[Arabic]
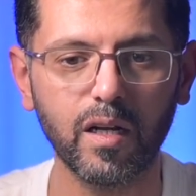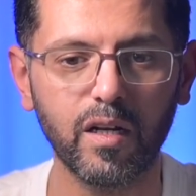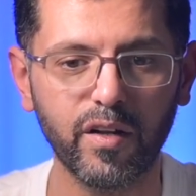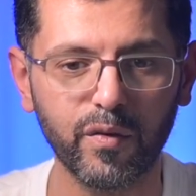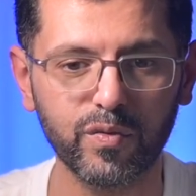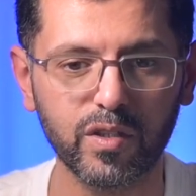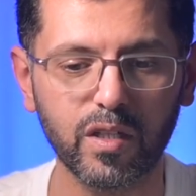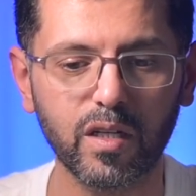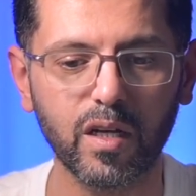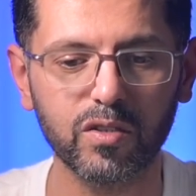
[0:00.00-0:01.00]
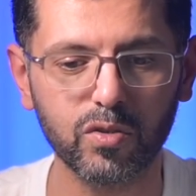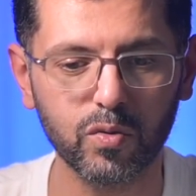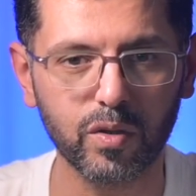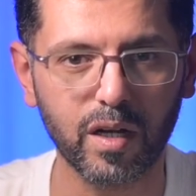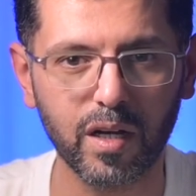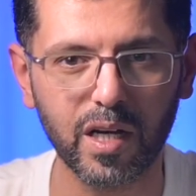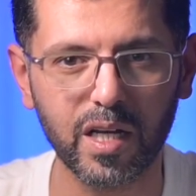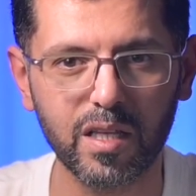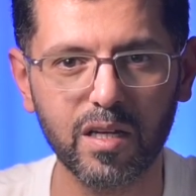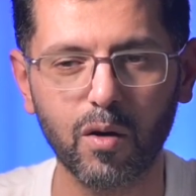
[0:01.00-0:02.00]
لنفسك الصورة
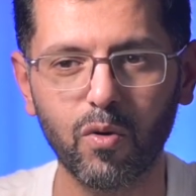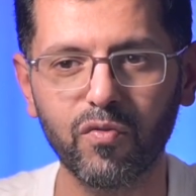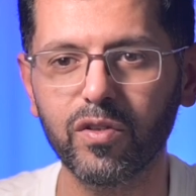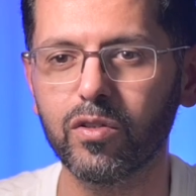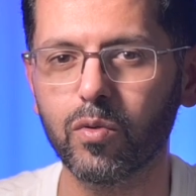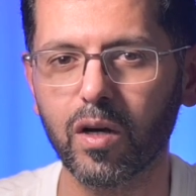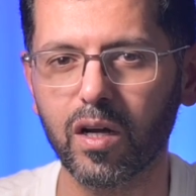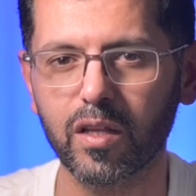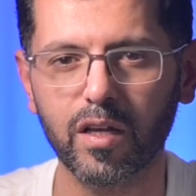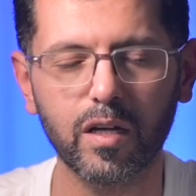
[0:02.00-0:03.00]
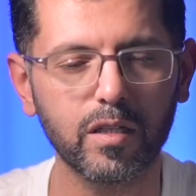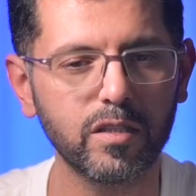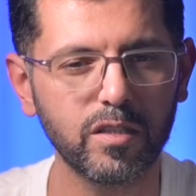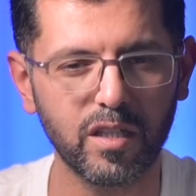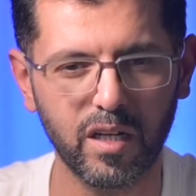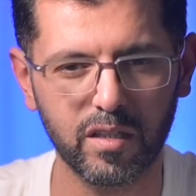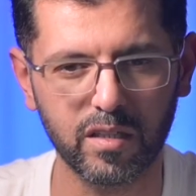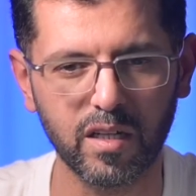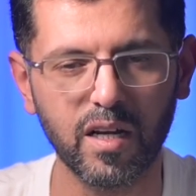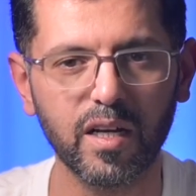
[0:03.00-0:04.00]
هذه او الفيديو هذا ايش
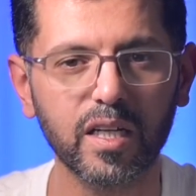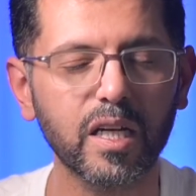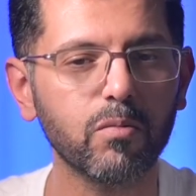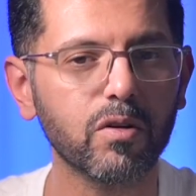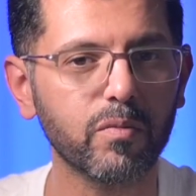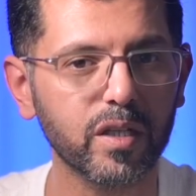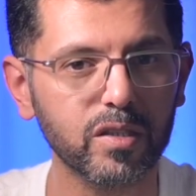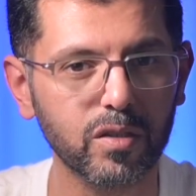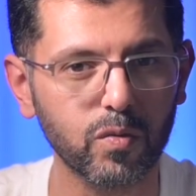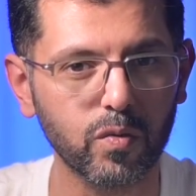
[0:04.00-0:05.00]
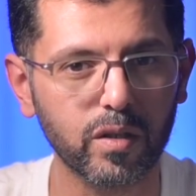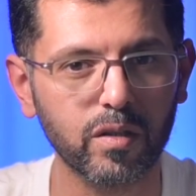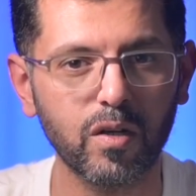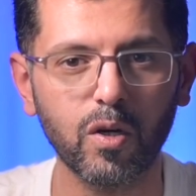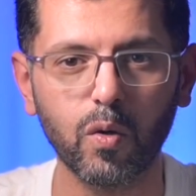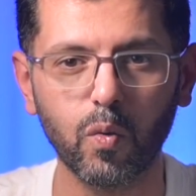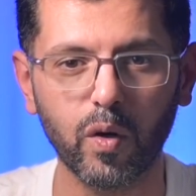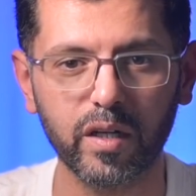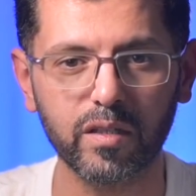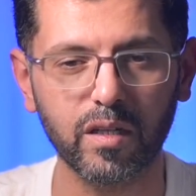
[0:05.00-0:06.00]
يعني قبل ما تصور
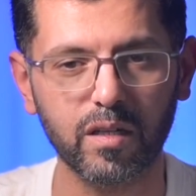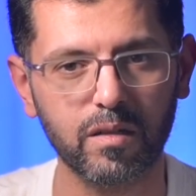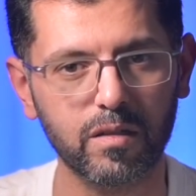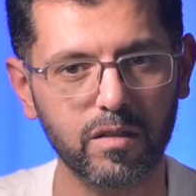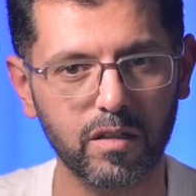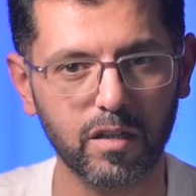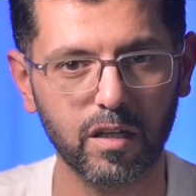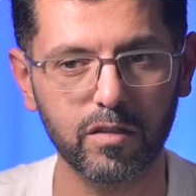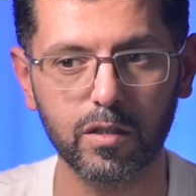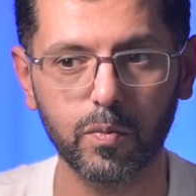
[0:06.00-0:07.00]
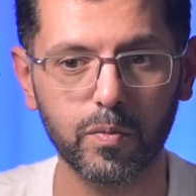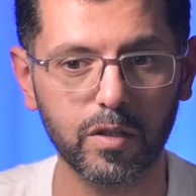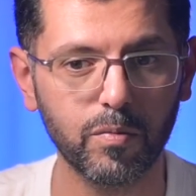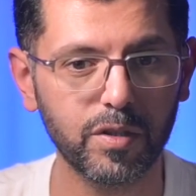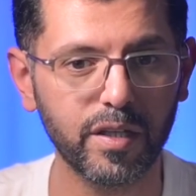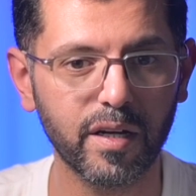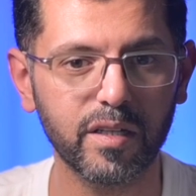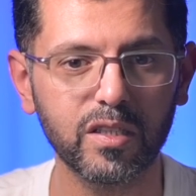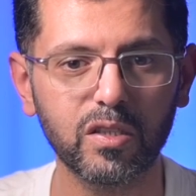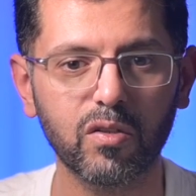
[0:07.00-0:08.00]
وقتها انك انت تبدا
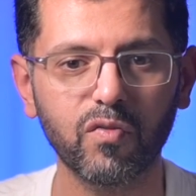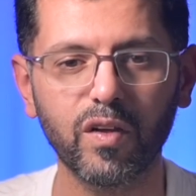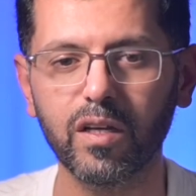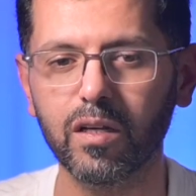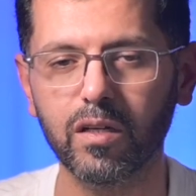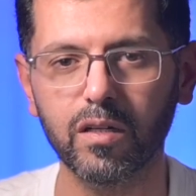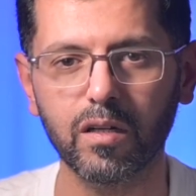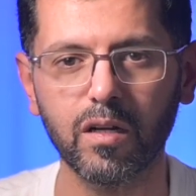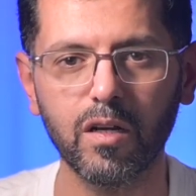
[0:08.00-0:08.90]
ايش تفكر